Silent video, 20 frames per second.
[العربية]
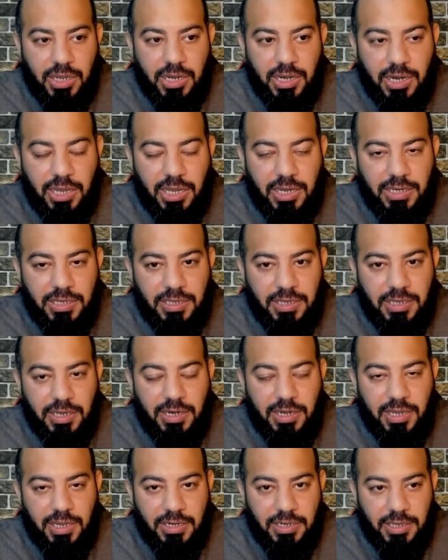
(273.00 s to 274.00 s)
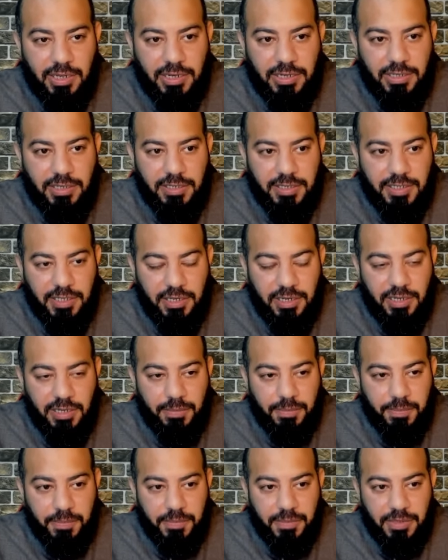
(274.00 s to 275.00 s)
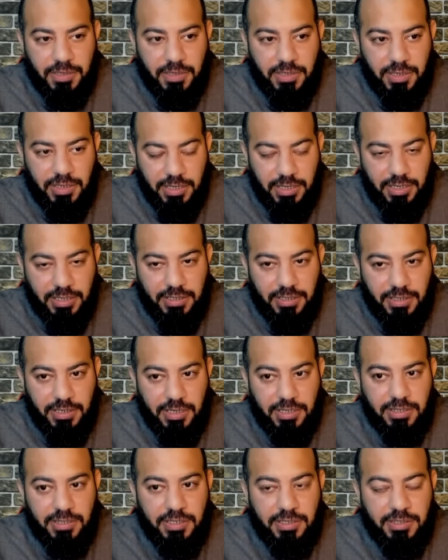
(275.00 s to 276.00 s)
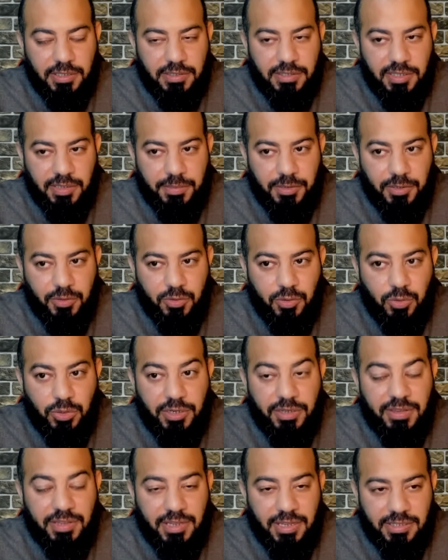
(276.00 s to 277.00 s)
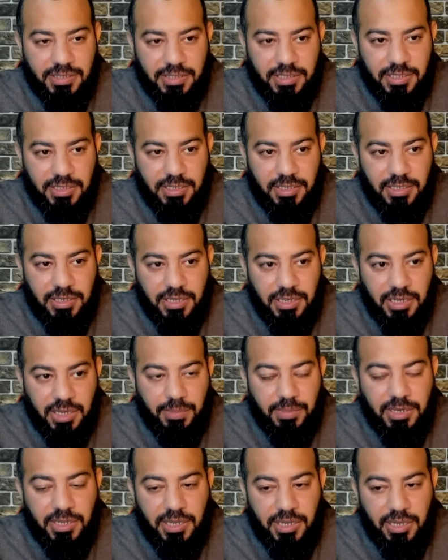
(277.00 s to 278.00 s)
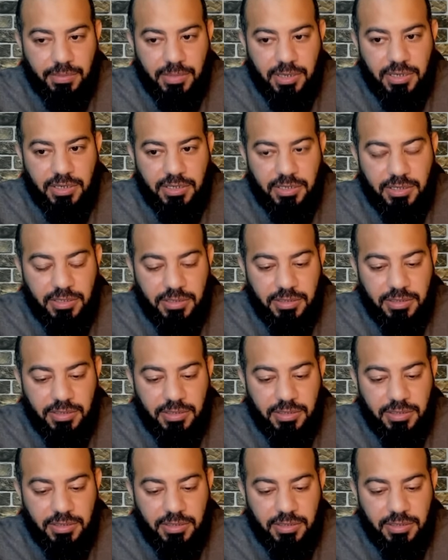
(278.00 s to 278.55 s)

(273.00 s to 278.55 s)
هل علي هل علي يعني عليه السلام الآن أنت تتبعه لذاته أم لأعماله؟